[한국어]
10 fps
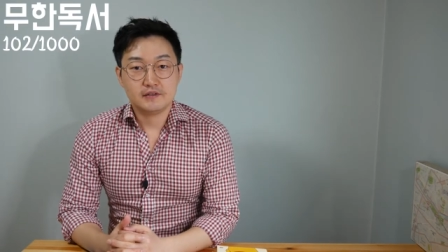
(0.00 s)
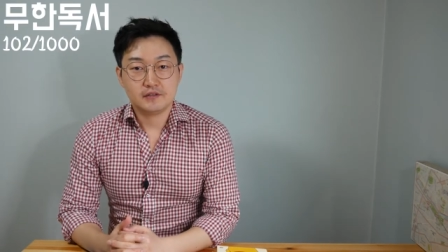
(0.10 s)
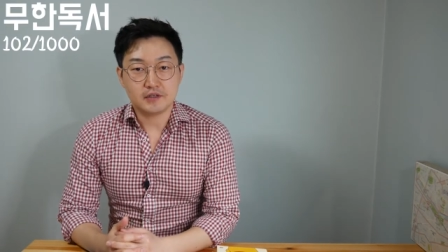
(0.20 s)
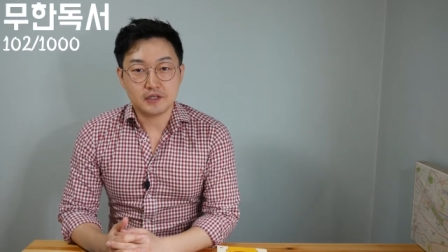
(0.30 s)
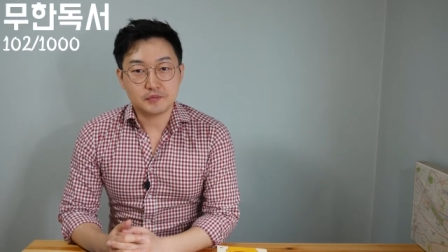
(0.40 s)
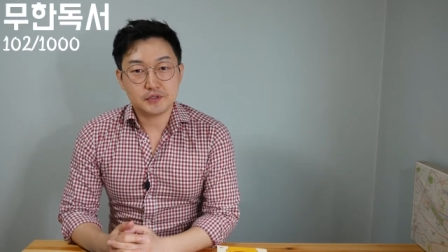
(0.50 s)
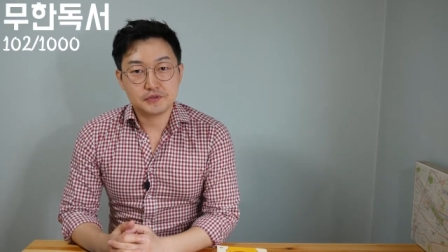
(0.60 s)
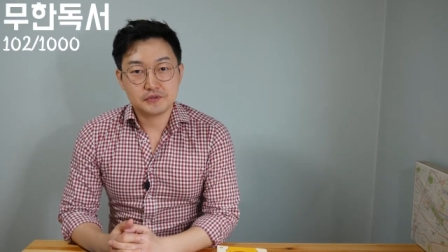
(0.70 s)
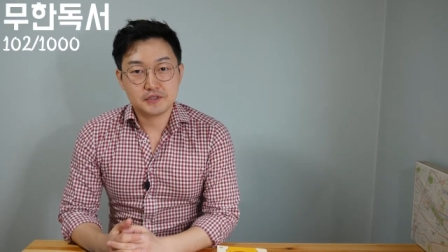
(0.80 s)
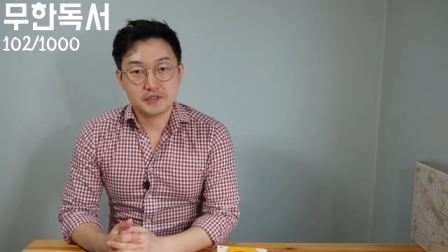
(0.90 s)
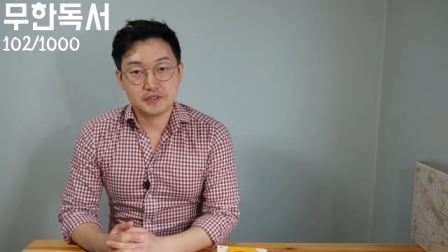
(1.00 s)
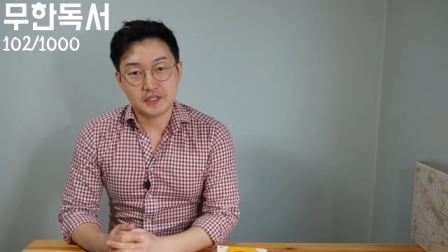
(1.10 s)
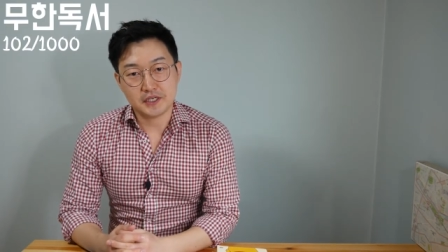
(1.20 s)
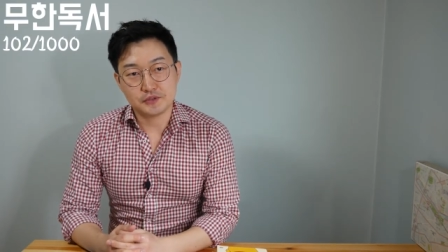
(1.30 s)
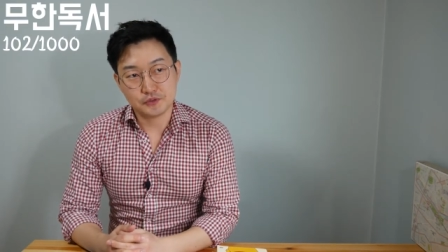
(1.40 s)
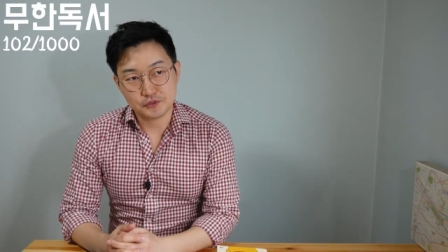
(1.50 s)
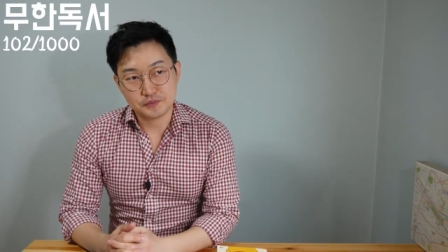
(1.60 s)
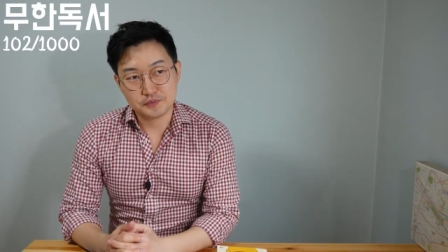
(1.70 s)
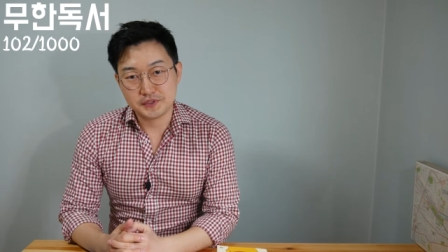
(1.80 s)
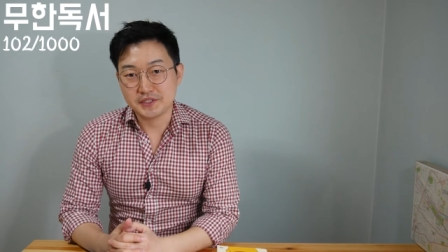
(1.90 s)
네 아, 이번 주는 제가
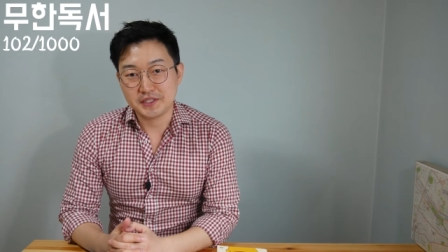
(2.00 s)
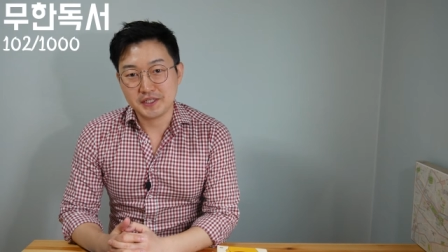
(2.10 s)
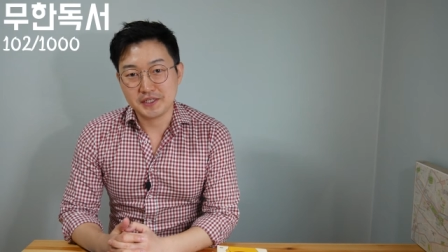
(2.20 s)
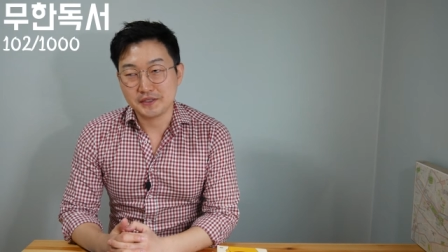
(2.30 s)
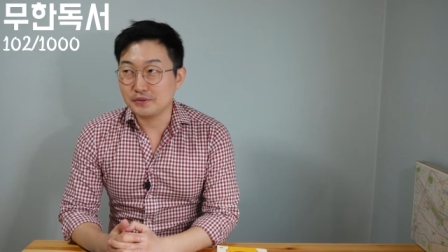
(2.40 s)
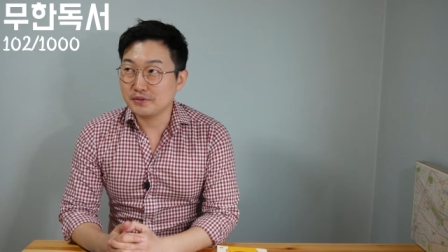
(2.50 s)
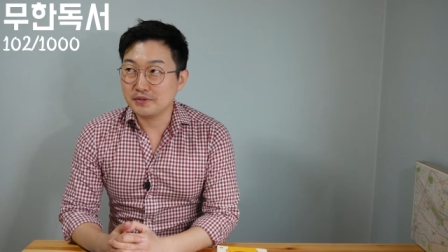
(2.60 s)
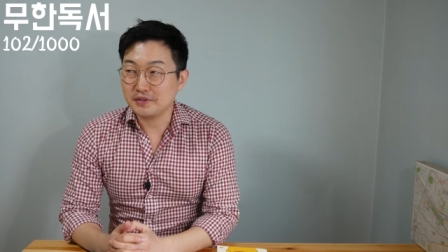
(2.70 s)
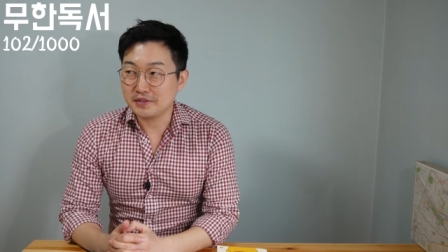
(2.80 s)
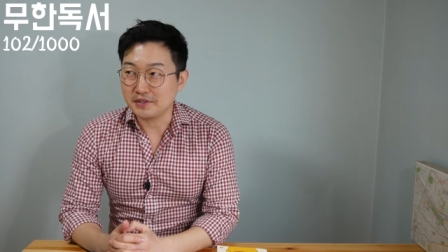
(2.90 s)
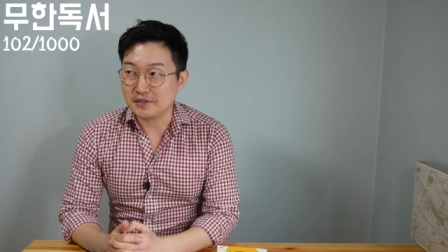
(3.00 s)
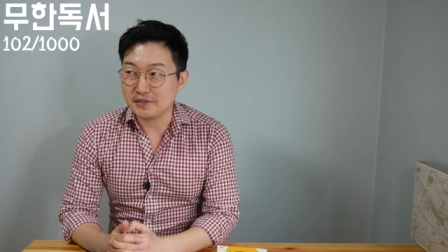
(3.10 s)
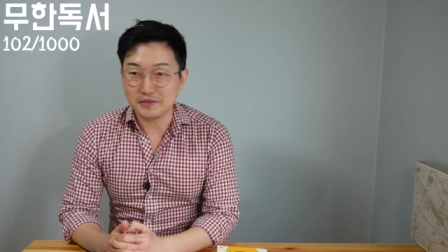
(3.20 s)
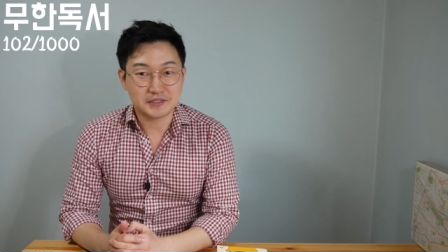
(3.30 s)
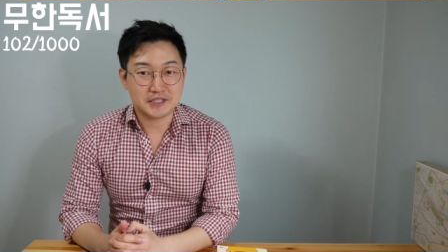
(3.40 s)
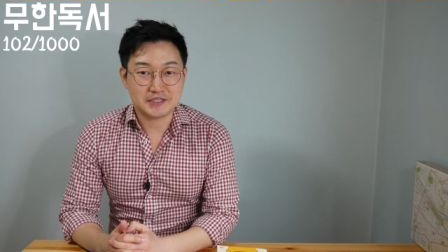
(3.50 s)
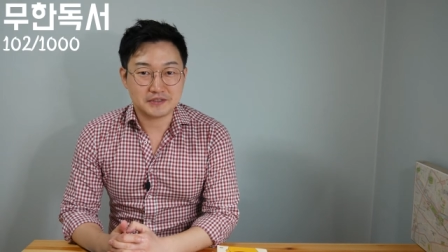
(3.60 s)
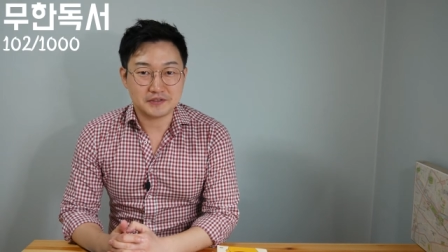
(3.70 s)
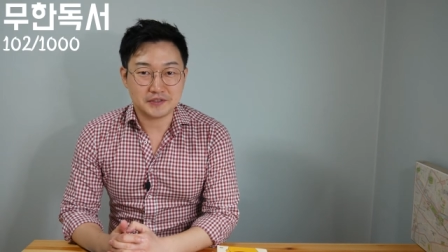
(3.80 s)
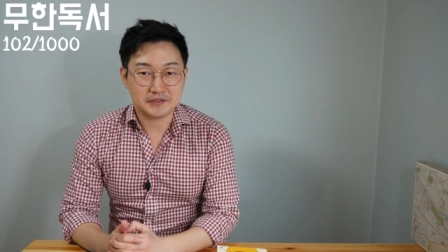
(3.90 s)
조금 늦게 네, 영상을
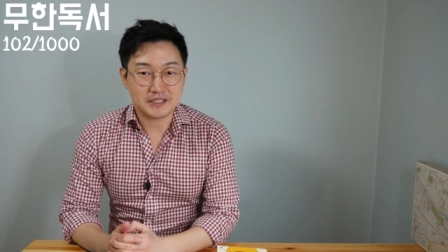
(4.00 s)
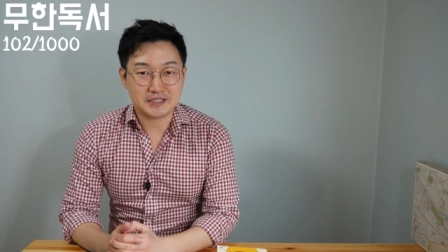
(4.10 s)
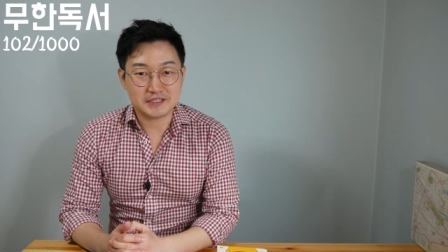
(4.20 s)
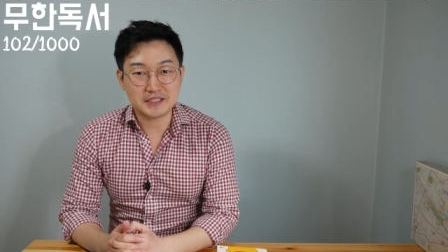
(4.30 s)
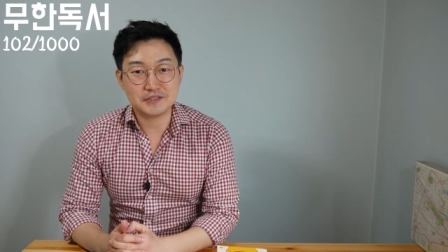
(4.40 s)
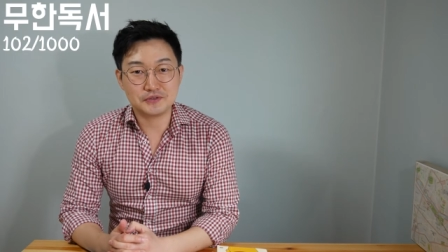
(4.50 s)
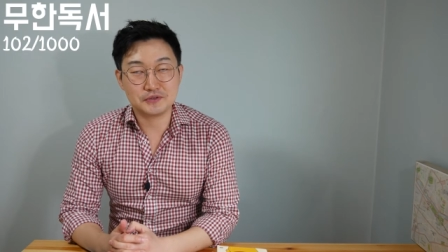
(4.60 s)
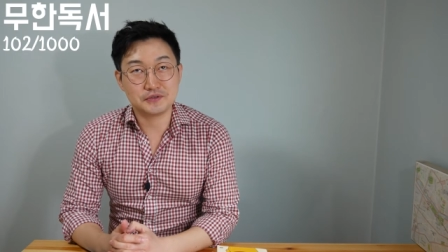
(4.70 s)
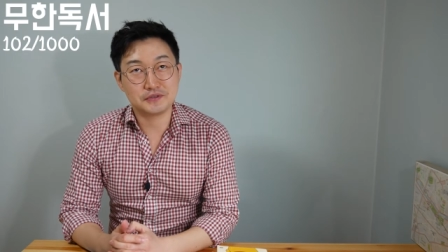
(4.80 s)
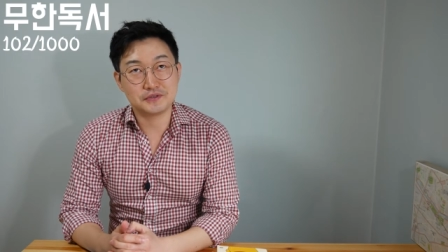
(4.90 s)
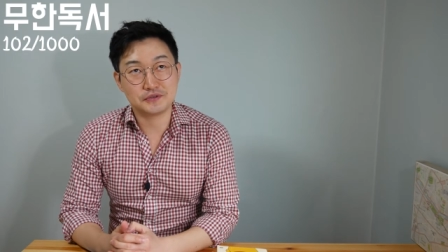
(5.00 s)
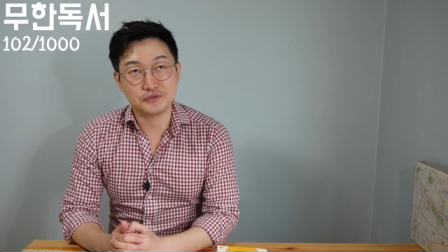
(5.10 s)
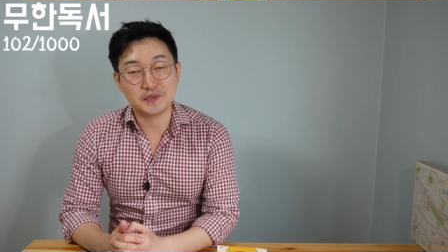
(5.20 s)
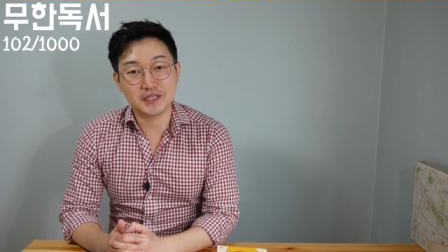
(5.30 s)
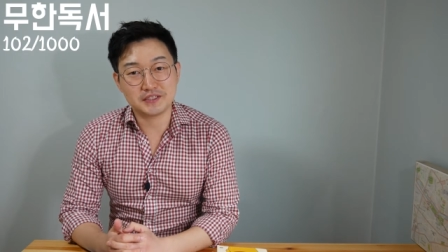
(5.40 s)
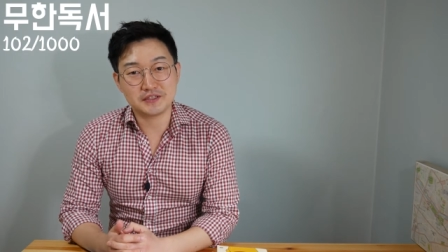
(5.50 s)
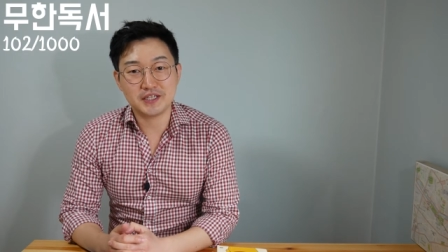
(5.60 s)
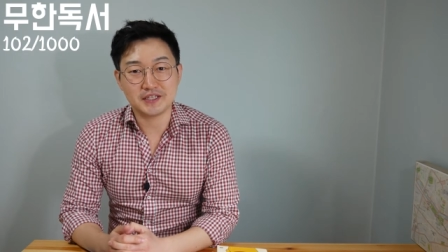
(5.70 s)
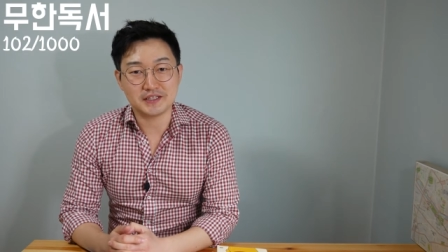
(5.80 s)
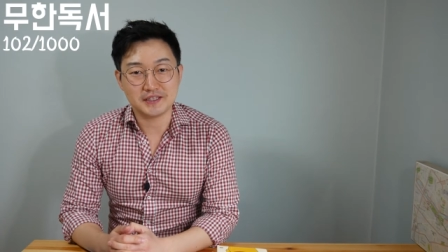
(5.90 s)
찍었는데요 사실 지난주 주말에 찍어야
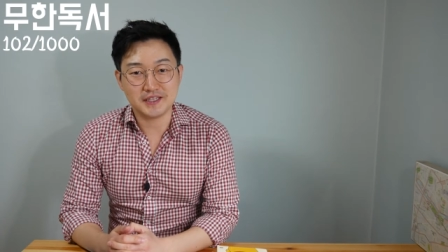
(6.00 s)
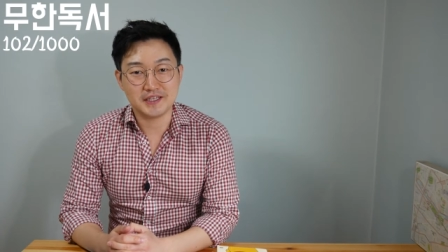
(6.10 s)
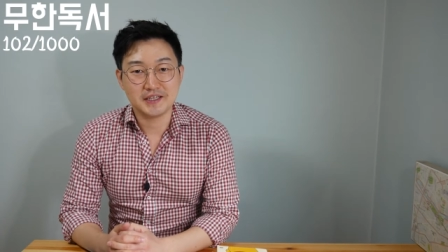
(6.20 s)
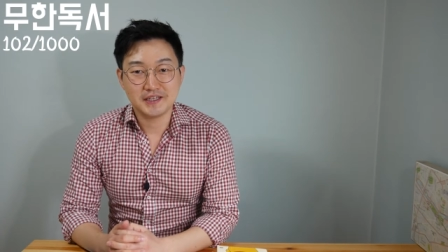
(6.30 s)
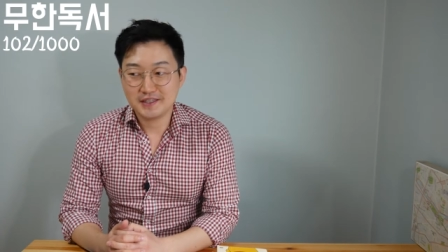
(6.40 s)
되는데